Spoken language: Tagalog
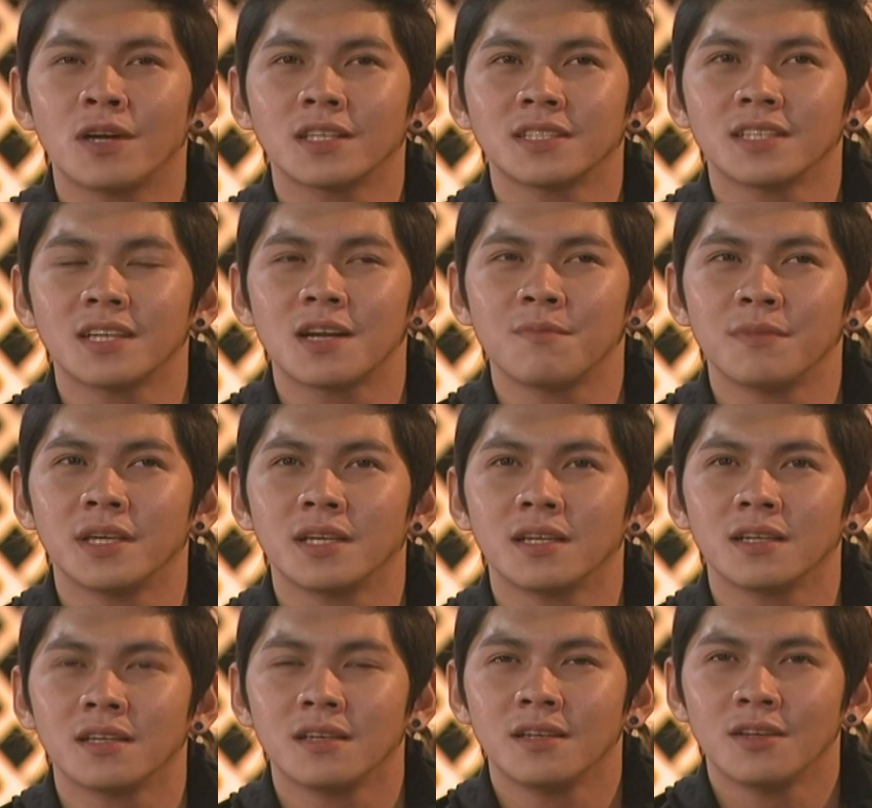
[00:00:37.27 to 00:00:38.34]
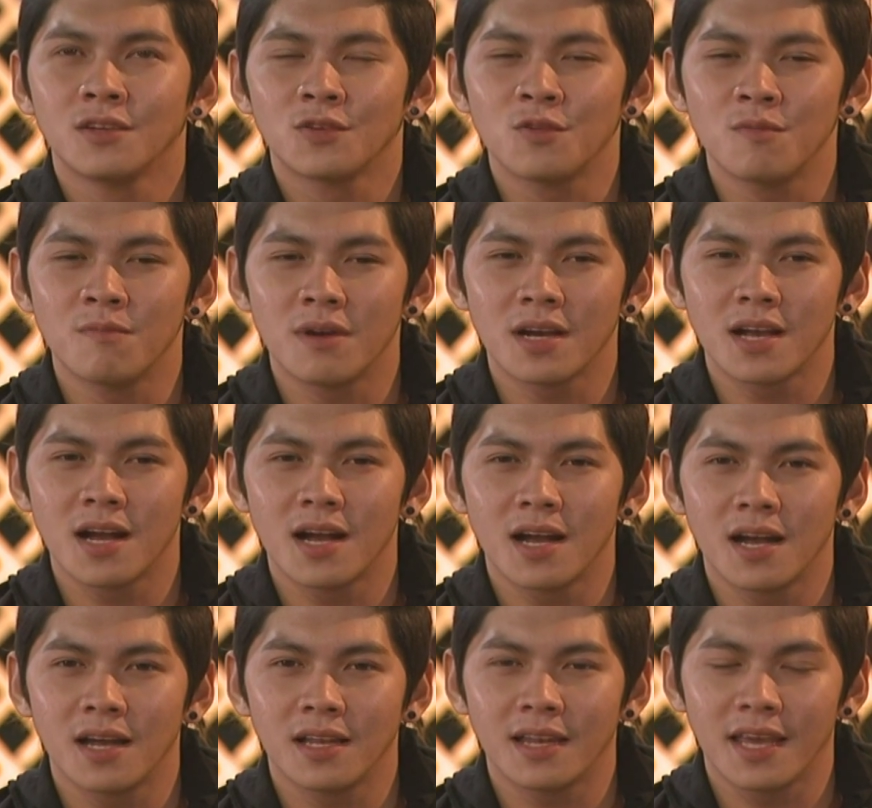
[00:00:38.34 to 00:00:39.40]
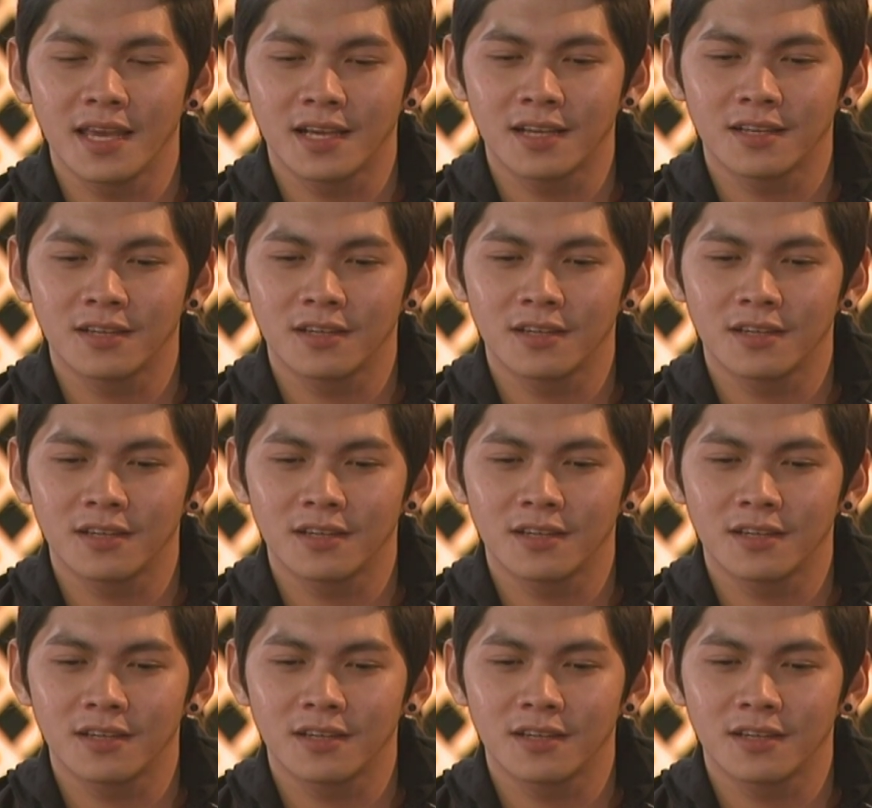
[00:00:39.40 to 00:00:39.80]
kasi kaming, kumbaga, like,